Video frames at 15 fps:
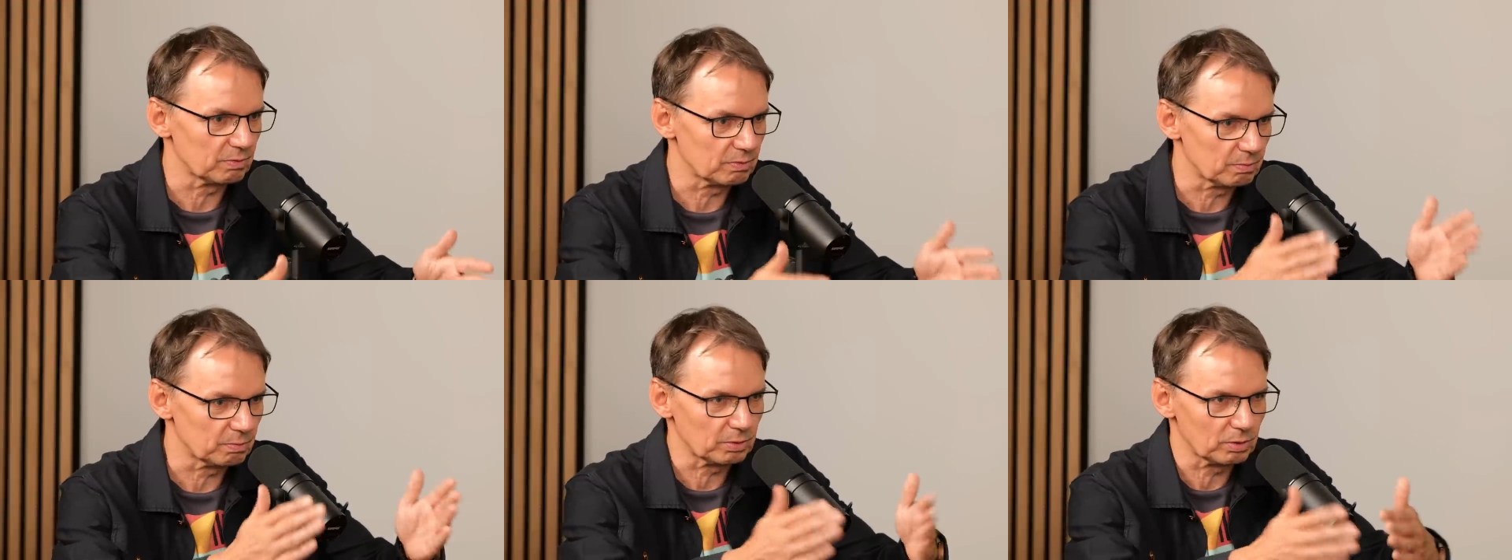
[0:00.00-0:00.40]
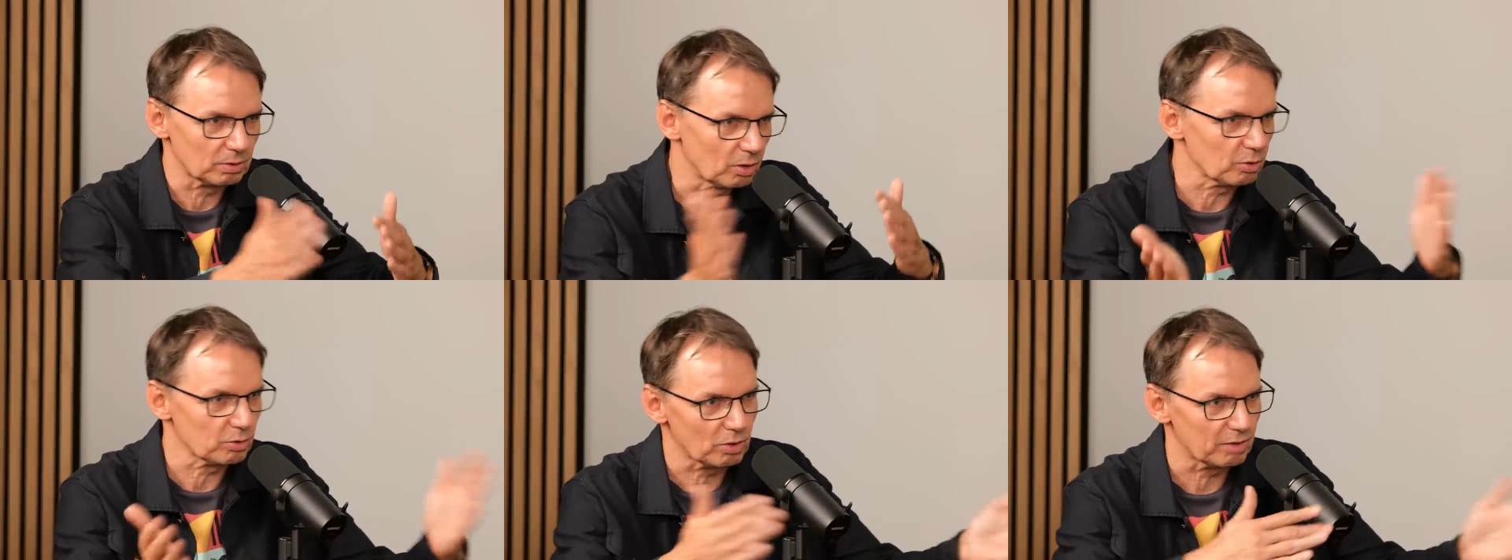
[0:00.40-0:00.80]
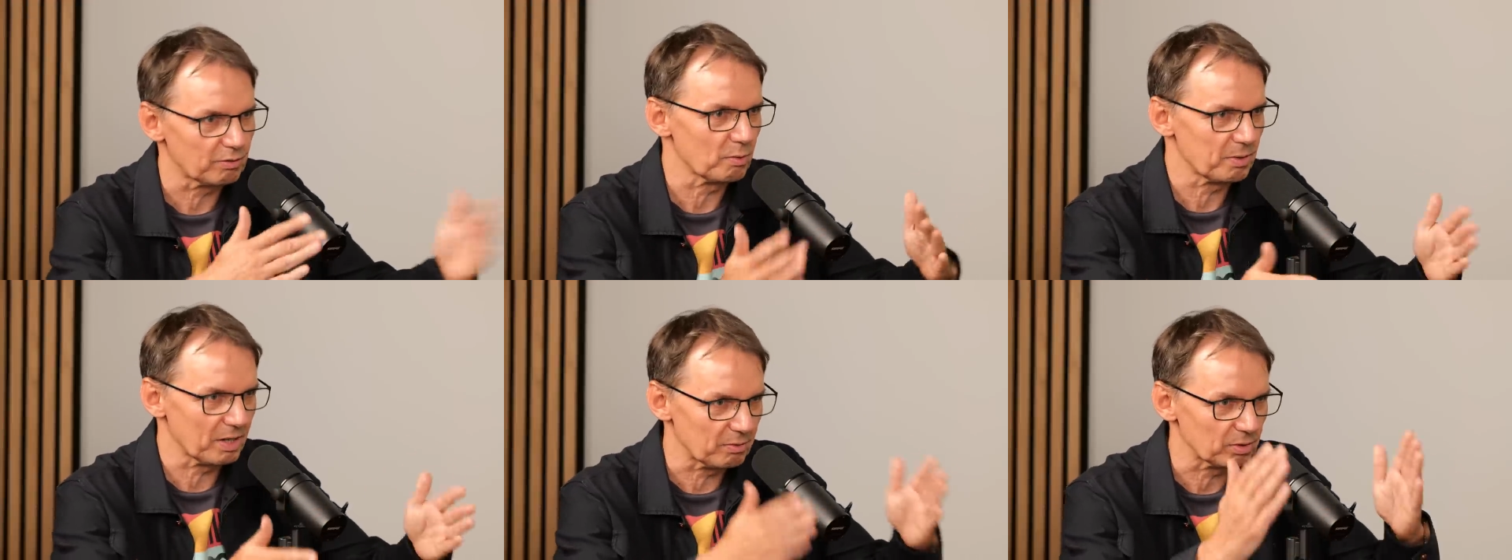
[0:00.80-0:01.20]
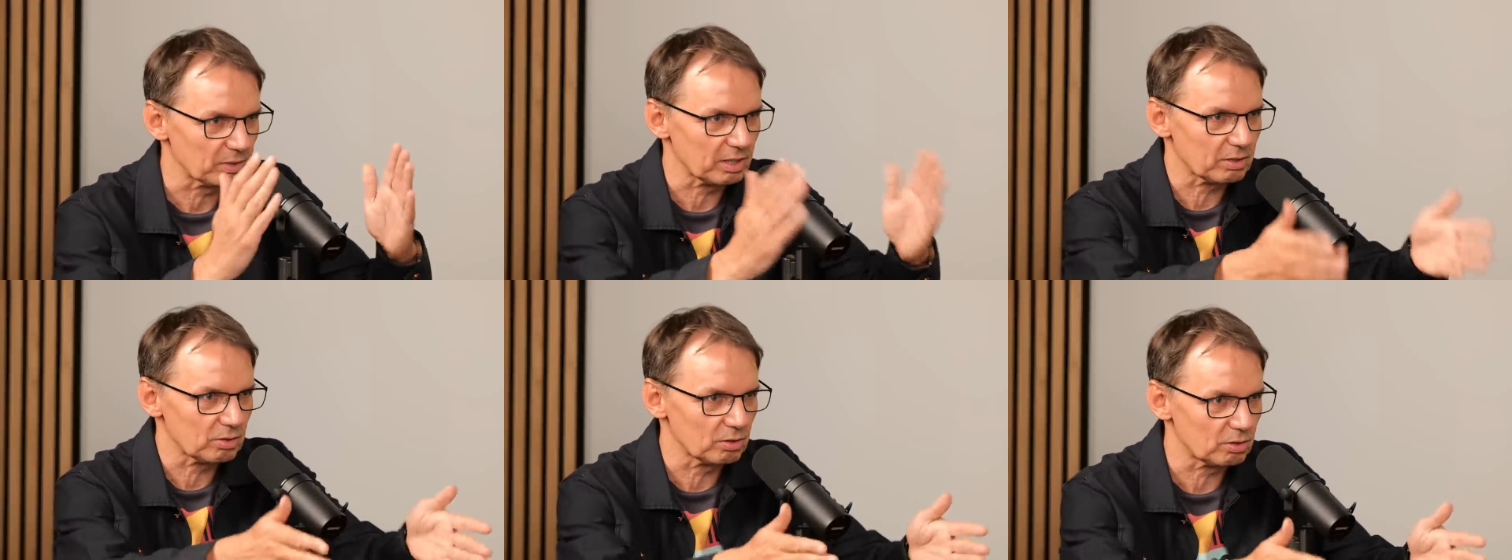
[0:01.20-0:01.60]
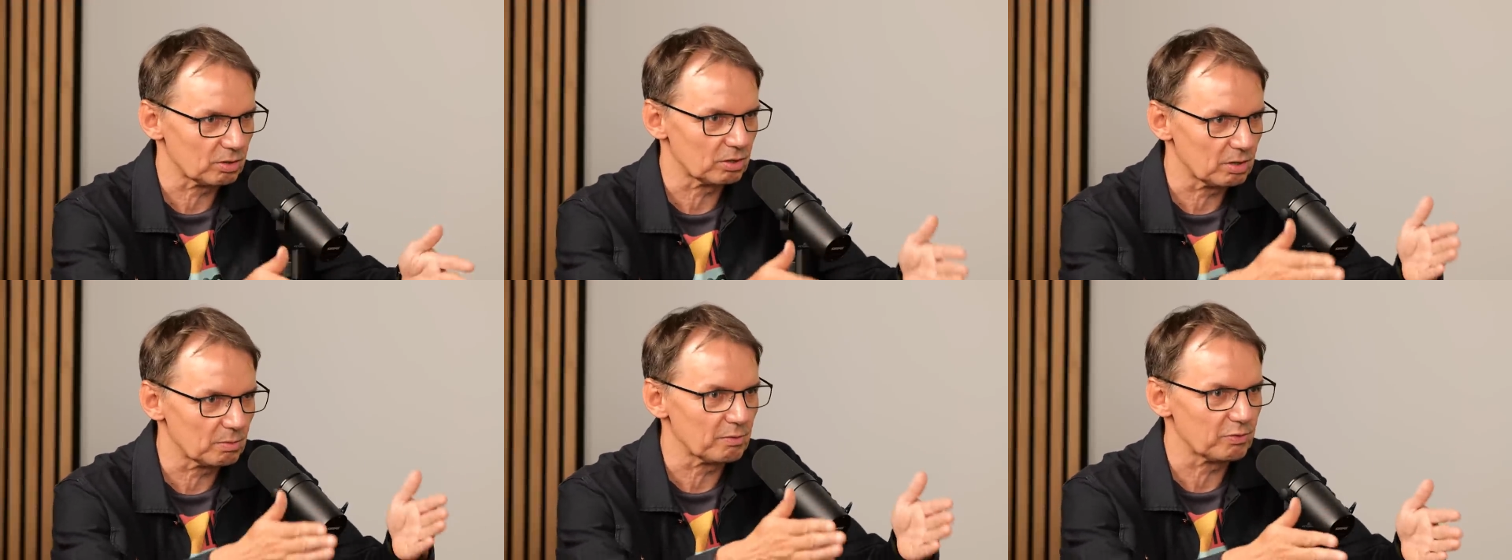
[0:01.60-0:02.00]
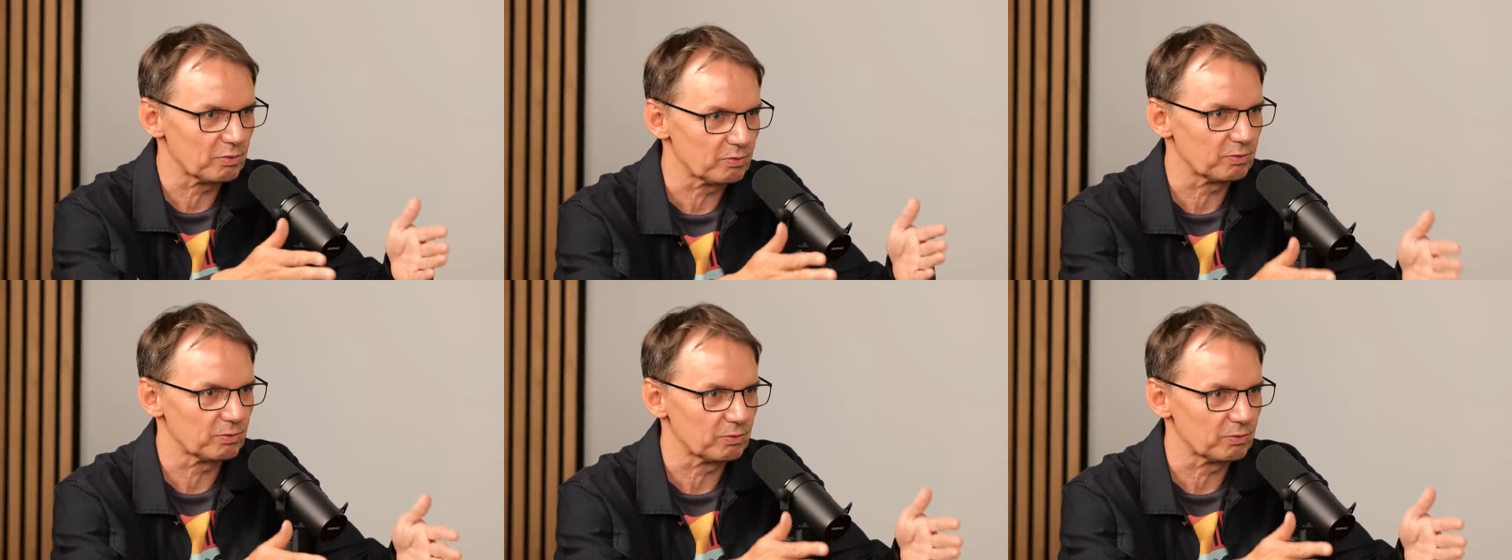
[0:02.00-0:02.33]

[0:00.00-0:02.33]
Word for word: bo to nie chodzi o lewo-prawo, tak? Czy, czy idziemy w,